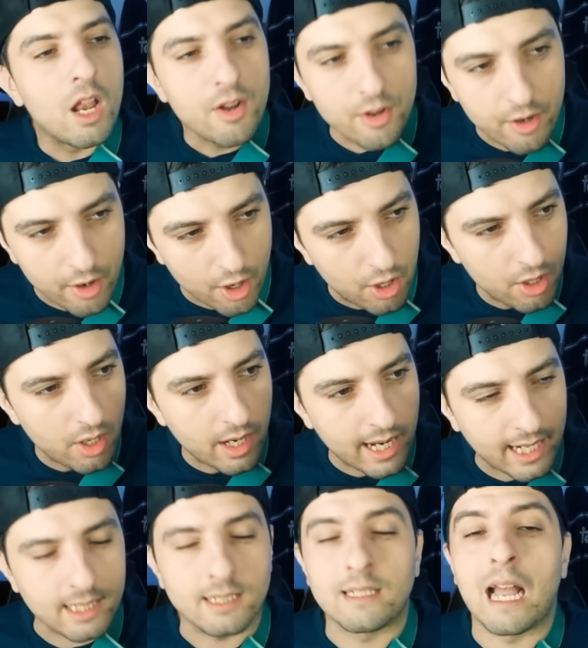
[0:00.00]
No
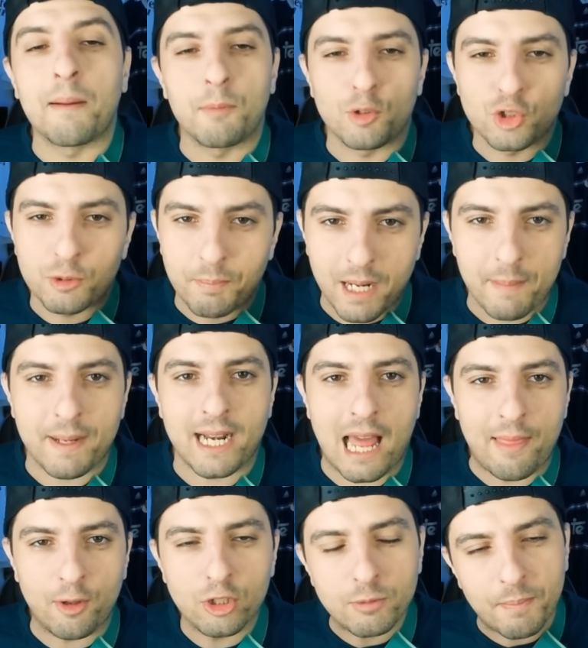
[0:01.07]
estamos
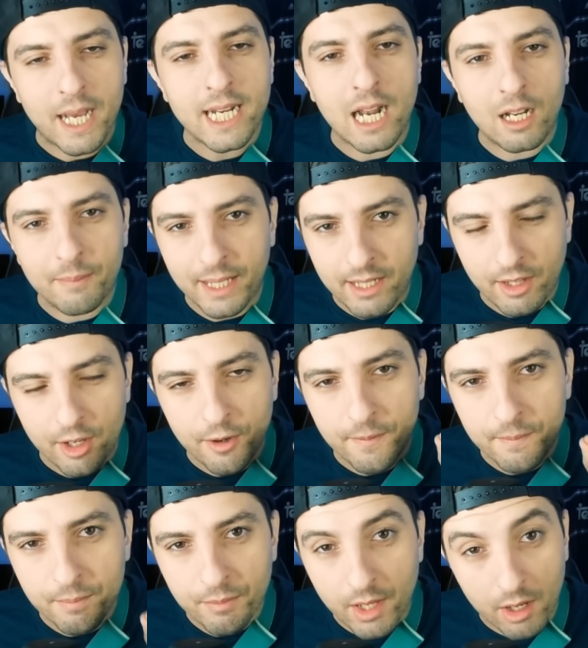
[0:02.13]
preparados para el vídeo
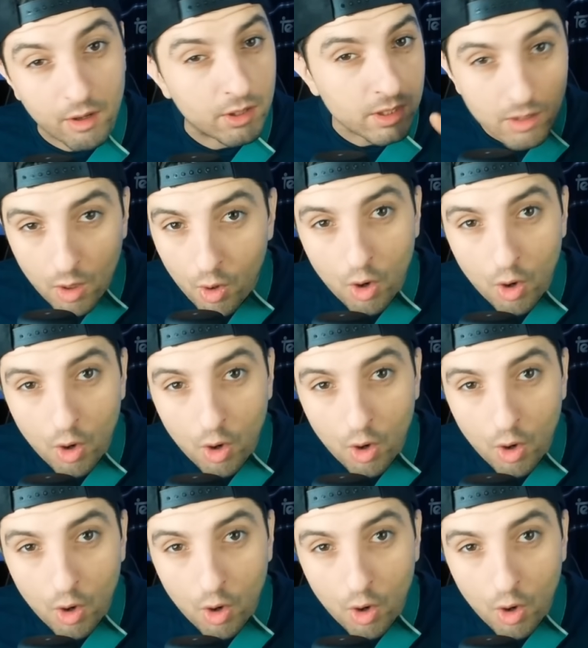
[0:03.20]
de hoy.